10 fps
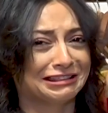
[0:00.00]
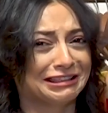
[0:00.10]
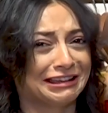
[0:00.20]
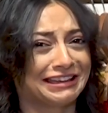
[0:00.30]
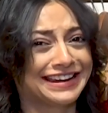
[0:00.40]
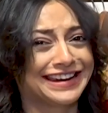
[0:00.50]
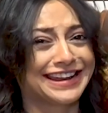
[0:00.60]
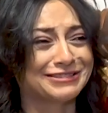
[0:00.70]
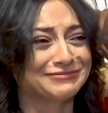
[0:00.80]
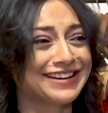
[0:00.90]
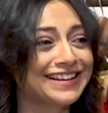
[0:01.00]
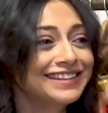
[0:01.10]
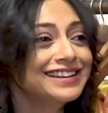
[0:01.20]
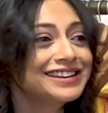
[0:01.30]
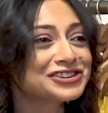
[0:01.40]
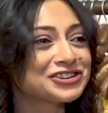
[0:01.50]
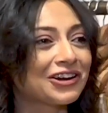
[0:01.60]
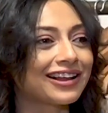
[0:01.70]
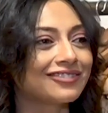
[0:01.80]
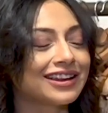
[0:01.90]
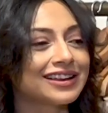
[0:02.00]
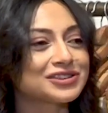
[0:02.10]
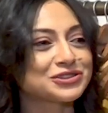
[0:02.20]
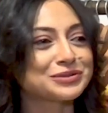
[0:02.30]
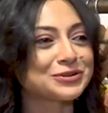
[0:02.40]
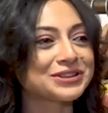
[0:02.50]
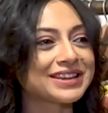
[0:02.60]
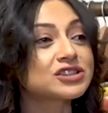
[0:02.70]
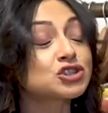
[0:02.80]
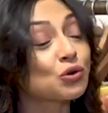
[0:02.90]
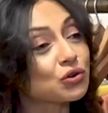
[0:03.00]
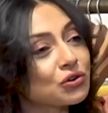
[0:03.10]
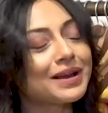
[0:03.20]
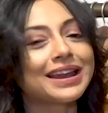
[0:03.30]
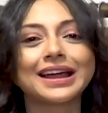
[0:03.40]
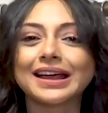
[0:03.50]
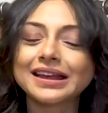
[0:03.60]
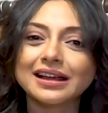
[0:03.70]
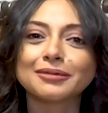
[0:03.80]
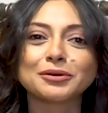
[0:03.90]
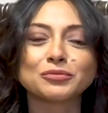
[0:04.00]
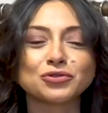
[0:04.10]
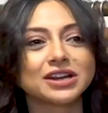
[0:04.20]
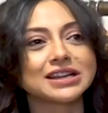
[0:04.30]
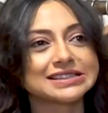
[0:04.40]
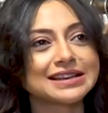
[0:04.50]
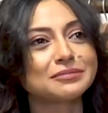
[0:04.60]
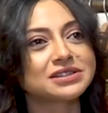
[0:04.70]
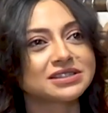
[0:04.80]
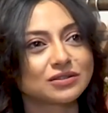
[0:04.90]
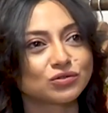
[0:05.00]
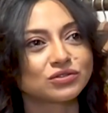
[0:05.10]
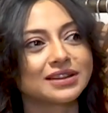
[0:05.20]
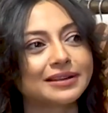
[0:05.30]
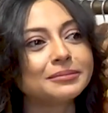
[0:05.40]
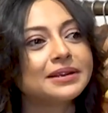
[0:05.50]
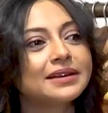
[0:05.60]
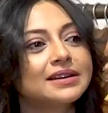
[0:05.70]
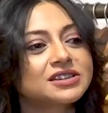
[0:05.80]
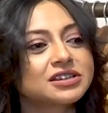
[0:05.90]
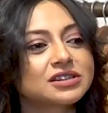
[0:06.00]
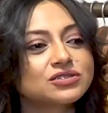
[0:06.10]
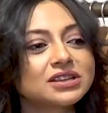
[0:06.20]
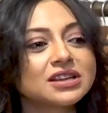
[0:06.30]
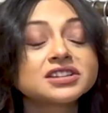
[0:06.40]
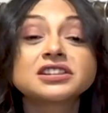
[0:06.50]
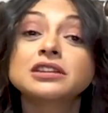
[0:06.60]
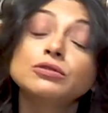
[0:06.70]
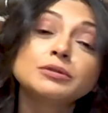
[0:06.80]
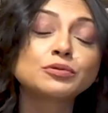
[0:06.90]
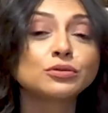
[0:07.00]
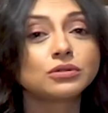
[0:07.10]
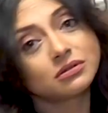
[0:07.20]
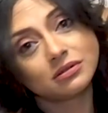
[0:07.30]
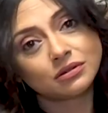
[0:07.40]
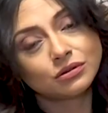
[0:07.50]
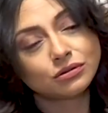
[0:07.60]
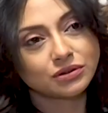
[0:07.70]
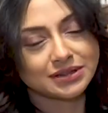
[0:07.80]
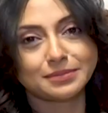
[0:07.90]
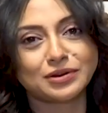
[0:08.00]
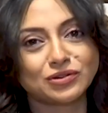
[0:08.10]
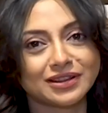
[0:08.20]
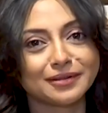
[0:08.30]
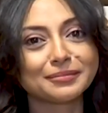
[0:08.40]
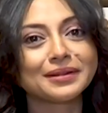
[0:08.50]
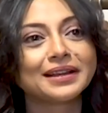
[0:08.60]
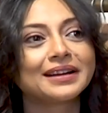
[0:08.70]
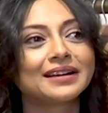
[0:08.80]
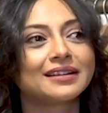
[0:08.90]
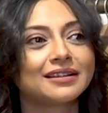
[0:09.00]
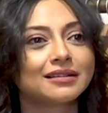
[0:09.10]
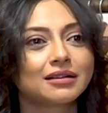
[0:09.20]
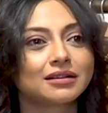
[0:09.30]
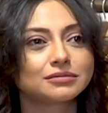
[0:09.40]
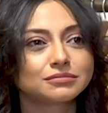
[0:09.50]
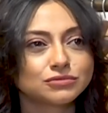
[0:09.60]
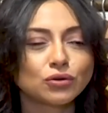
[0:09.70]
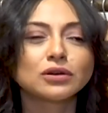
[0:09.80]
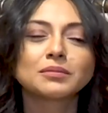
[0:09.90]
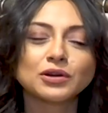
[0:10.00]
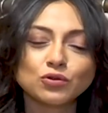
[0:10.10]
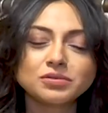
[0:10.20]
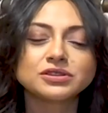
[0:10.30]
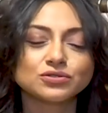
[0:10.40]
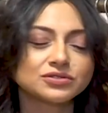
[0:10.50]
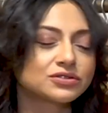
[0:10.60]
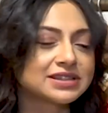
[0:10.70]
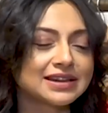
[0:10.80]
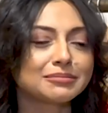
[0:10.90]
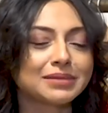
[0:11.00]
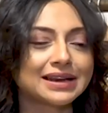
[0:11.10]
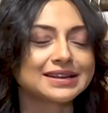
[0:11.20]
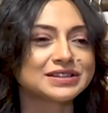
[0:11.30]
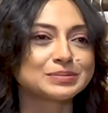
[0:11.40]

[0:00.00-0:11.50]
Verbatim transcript: দেখে নিই আমরা সকালবেলা সত্যি বলতে কি ছোটবেলায় আমার মনে আছে আমরা যেটা করতাম সেটা হচ্ছে গিয়ে শিউলি ফুল কুড়োতে বেরোতাম যখন আমরা খুবই ছোট ছিলাম বালিগঞ্জ